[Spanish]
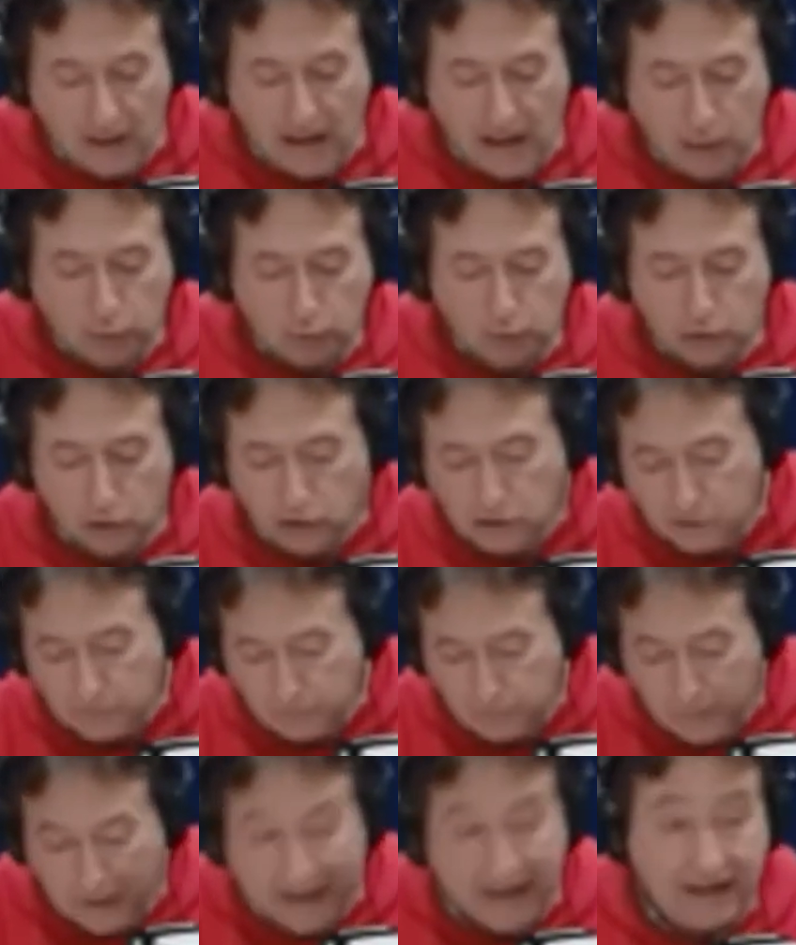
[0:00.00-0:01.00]
Autos
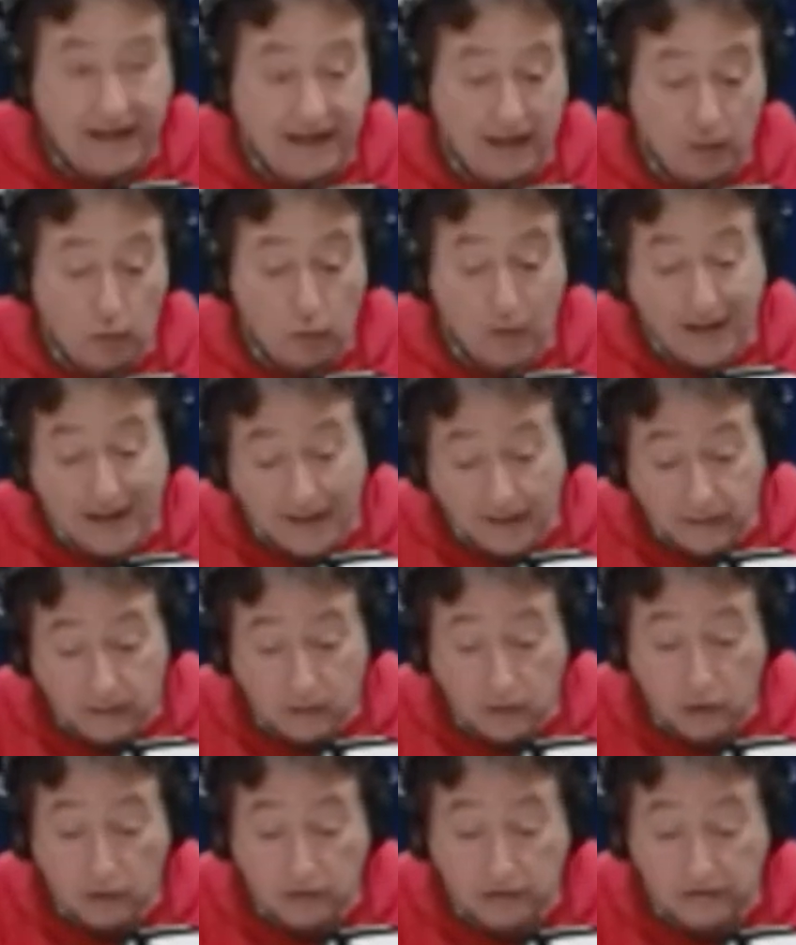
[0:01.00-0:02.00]
Pereira Julián
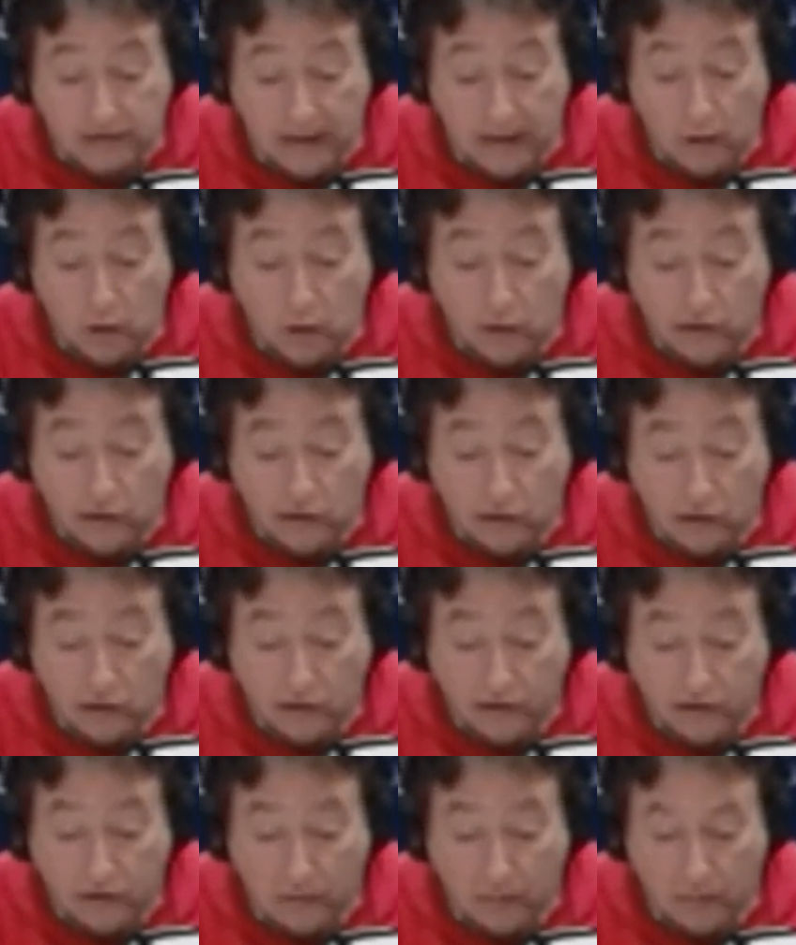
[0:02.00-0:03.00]
contra
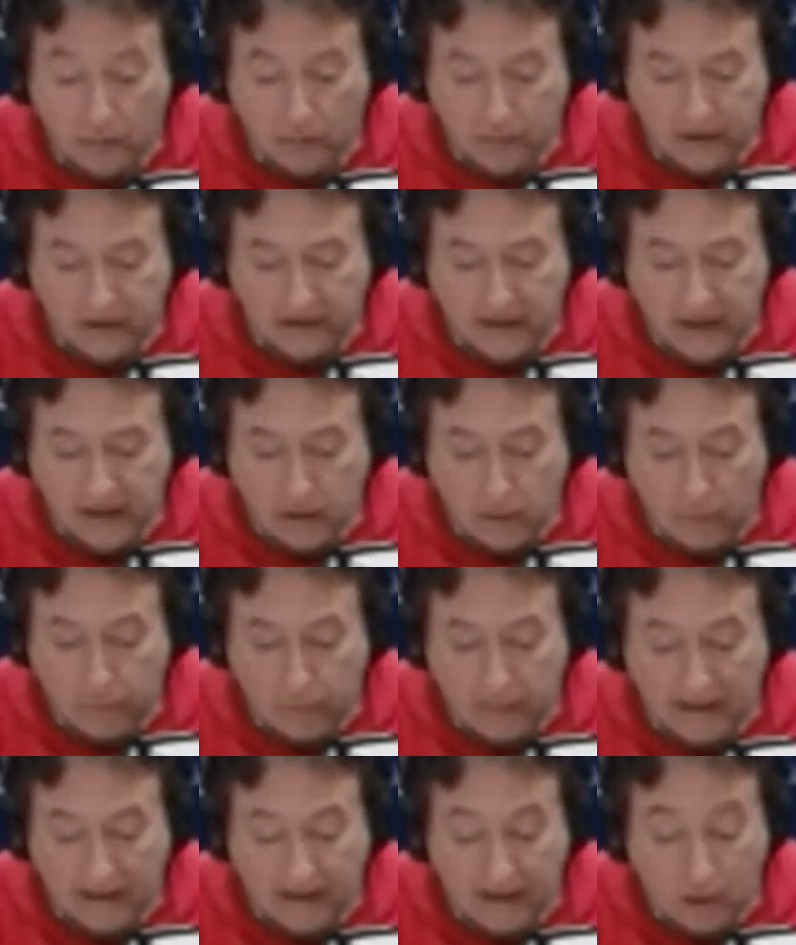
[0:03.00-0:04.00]
Consorcio Propietarios
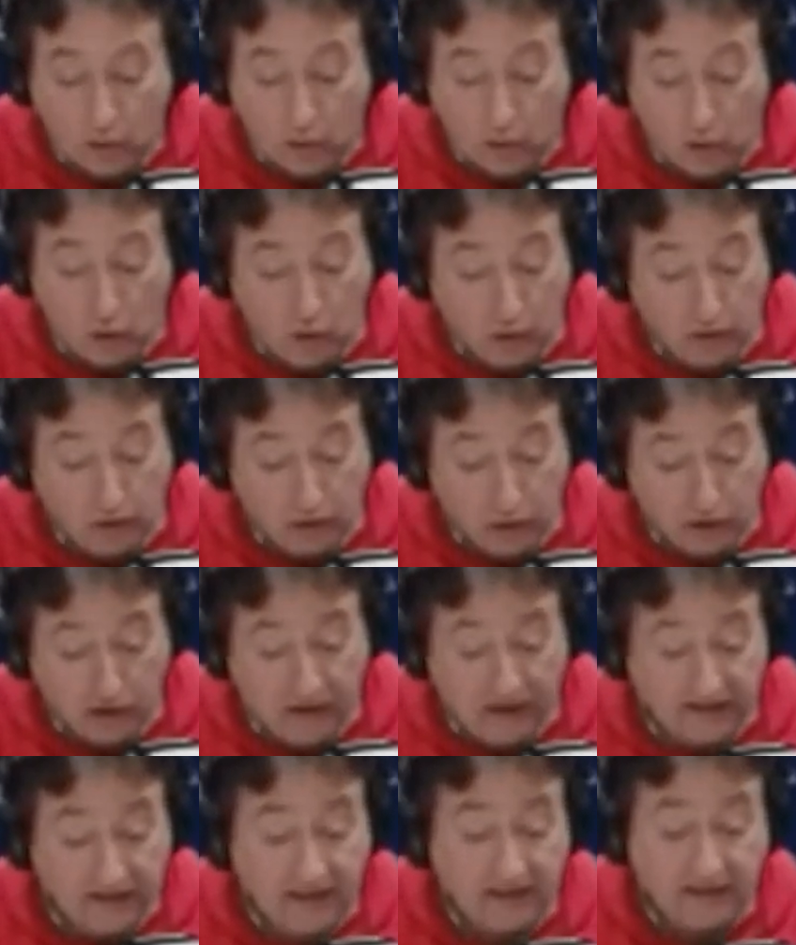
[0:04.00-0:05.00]
Paseo Colón
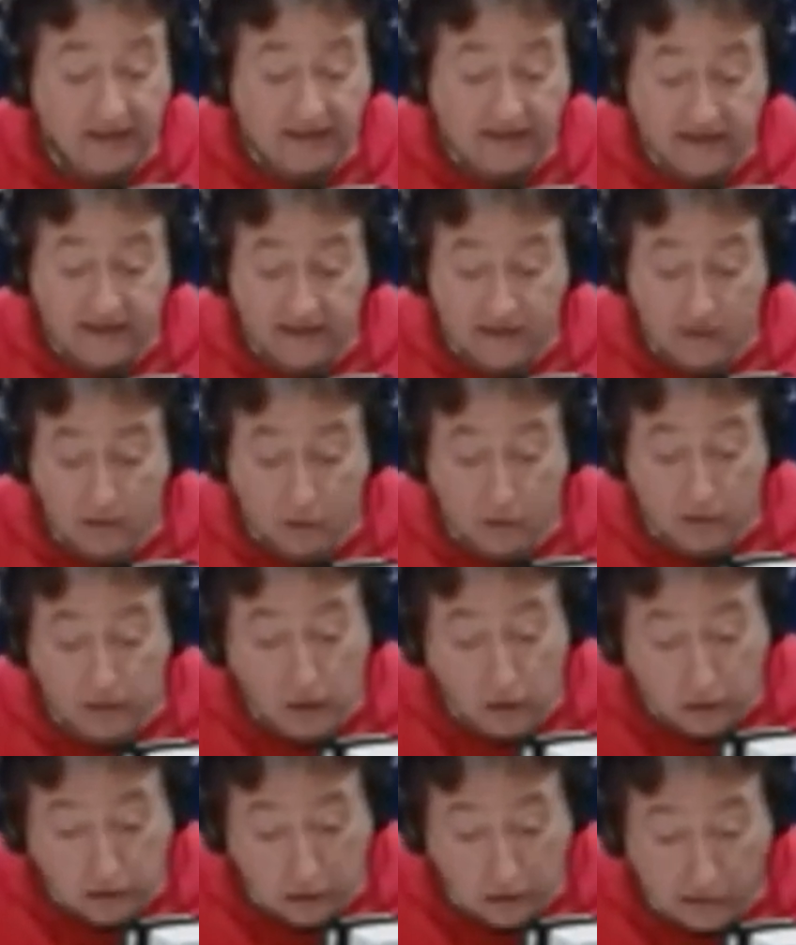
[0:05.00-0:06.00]
275
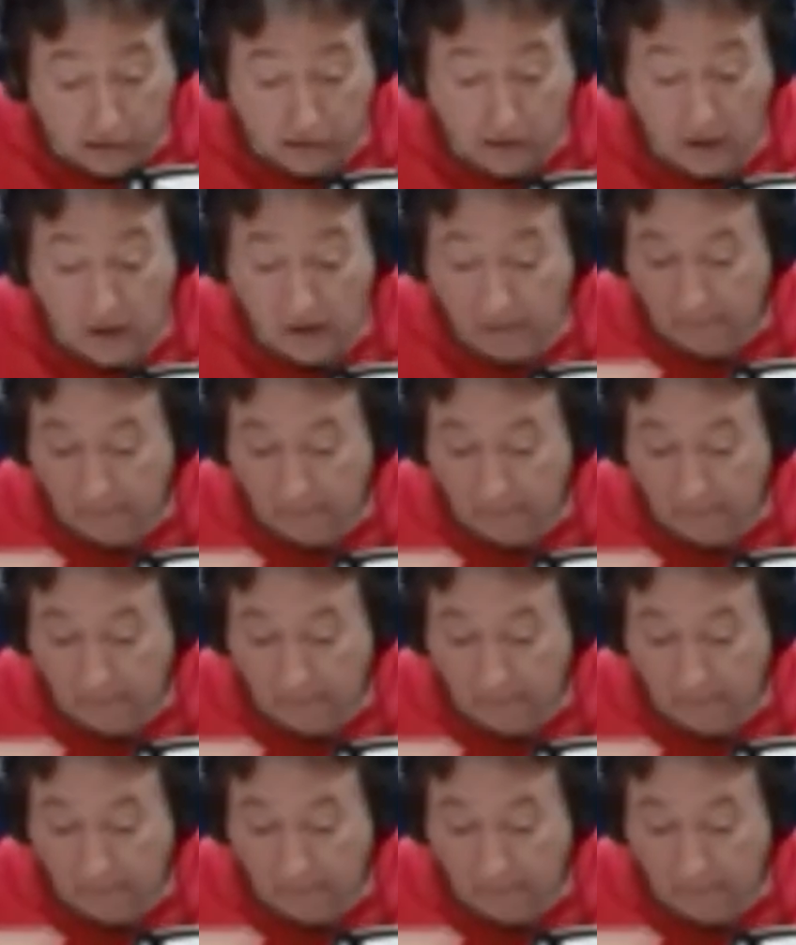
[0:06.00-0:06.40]
y otros.